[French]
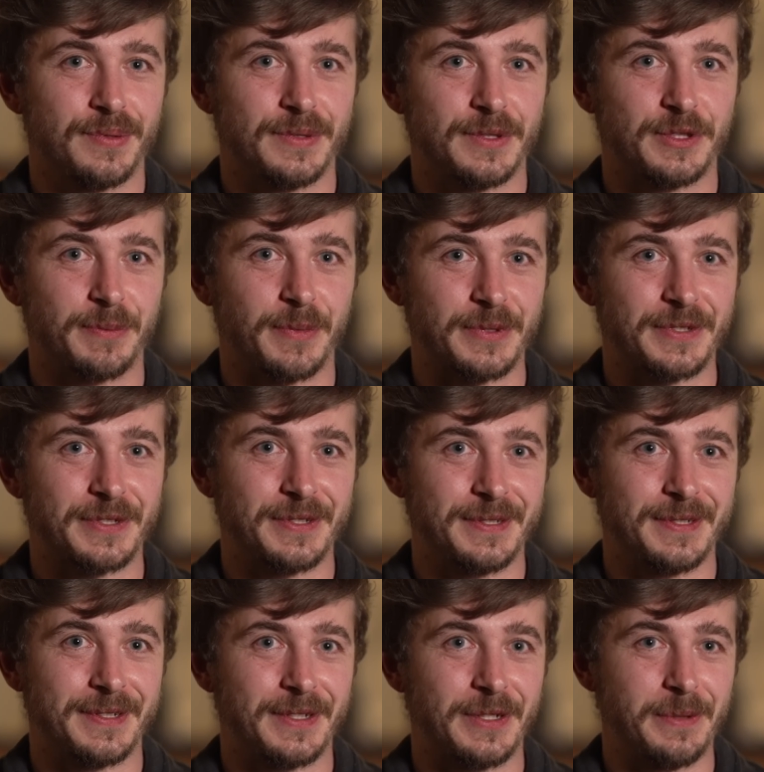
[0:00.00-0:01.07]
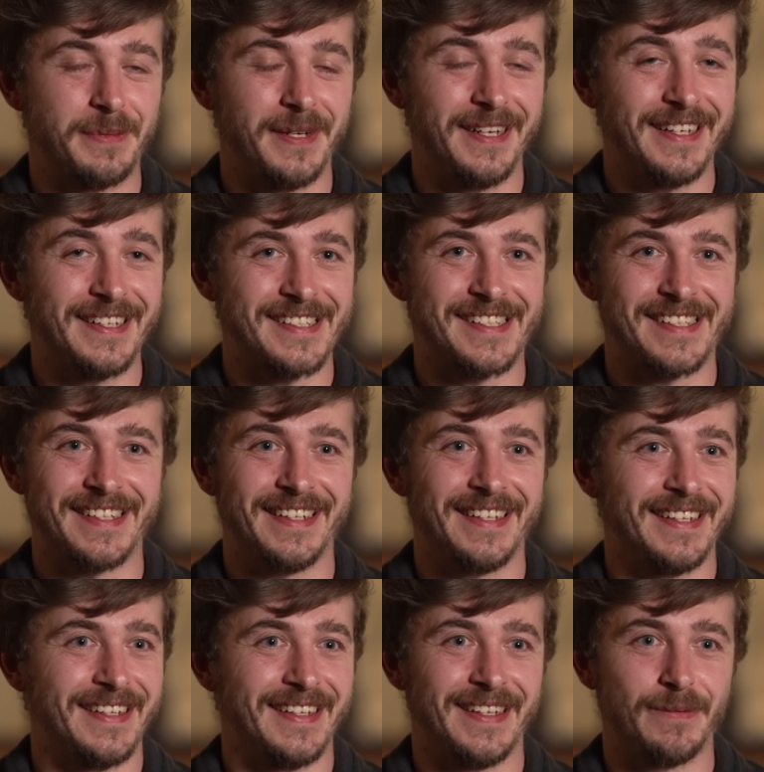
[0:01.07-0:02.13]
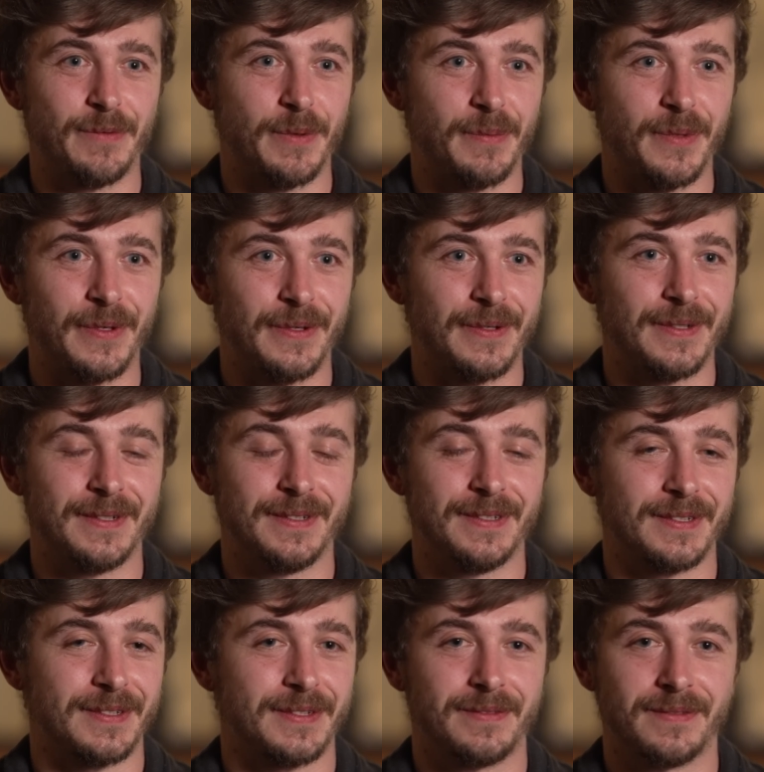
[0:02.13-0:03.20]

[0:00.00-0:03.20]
je pense que comme Hélène, c'est un moment euh,